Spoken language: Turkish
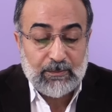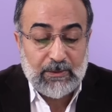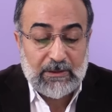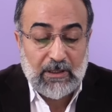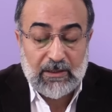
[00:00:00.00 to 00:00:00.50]

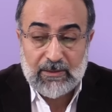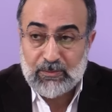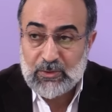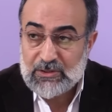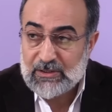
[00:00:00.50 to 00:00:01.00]
bir takım
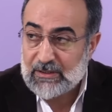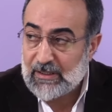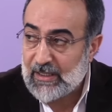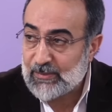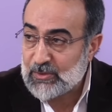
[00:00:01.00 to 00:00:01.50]

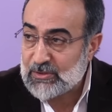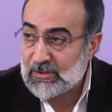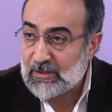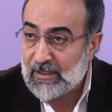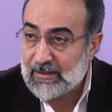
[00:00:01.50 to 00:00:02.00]
müşrikler,
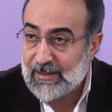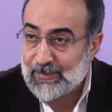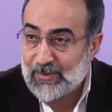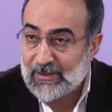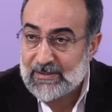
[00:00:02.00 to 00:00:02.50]

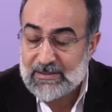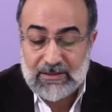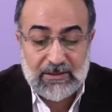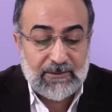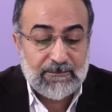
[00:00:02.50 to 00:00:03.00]
müşriklerden
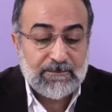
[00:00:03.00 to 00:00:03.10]
birisi